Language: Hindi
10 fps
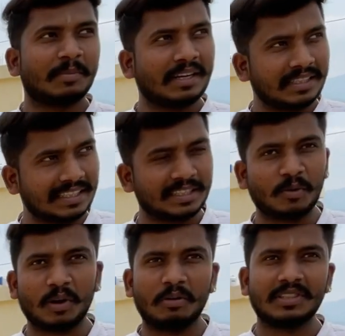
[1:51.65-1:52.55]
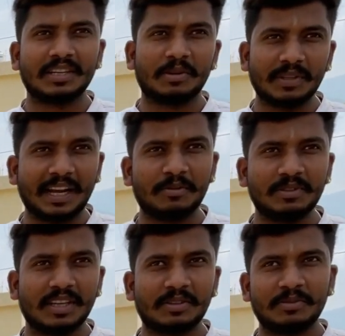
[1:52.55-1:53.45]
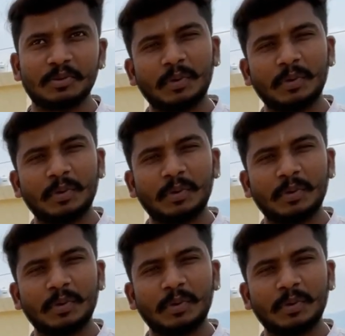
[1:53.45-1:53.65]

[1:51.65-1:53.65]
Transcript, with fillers: मैं जैसे गुड़गांव जाता हूँ देहरादून जाता हूँ तो